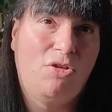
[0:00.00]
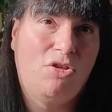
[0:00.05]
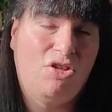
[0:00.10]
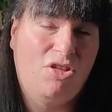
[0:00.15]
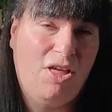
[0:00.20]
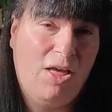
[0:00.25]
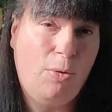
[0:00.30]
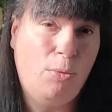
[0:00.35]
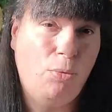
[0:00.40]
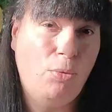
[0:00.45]

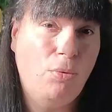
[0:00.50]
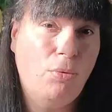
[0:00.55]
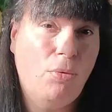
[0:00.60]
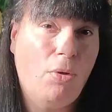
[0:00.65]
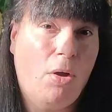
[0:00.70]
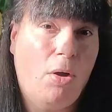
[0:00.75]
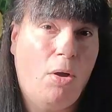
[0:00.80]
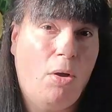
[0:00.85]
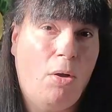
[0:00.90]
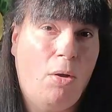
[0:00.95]
J'ai
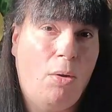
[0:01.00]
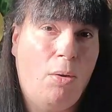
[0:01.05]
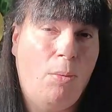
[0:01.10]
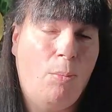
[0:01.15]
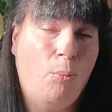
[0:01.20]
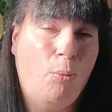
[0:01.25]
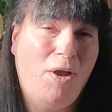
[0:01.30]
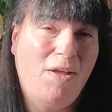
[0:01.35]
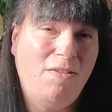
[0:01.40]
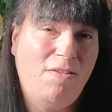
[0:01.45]
eu euh,
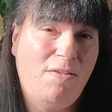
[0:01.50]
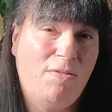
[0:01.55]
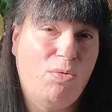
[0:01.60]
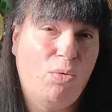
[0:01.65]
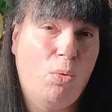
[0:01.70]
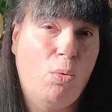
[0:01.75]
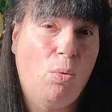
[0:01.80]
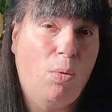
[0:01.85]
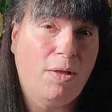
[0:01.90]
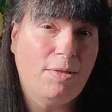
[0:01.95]
moins 10
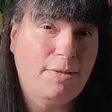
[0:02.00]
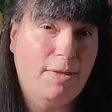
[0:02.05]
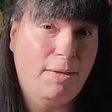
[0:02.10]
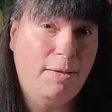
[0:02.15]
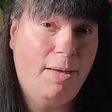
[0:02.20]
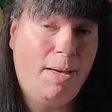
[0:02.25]
euros en tant